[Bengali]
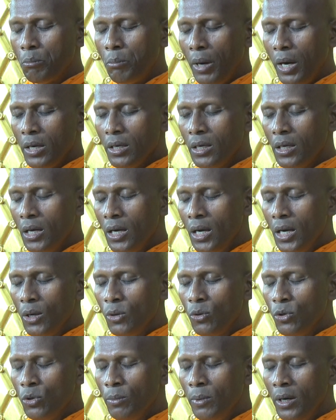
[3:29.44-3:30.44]
ভাগ্যা
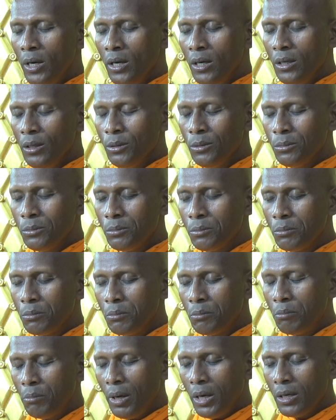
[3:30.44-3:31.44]
লোবা
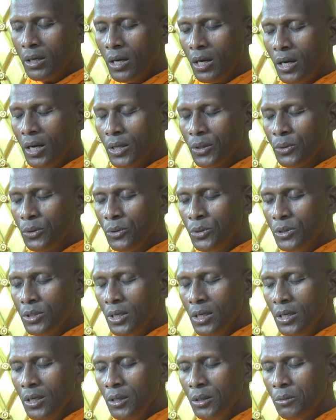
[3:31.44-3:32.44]
ভাগ্যা
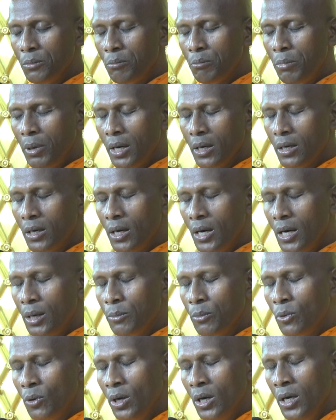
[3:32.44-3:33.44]
দোষা ভাগ্যা
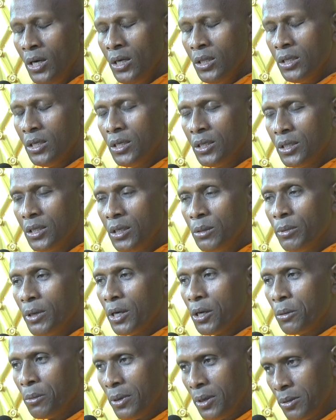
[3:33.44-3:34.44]
মহাতীতি
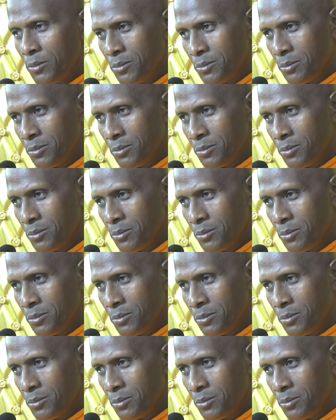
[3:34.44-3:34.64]
ভাগবা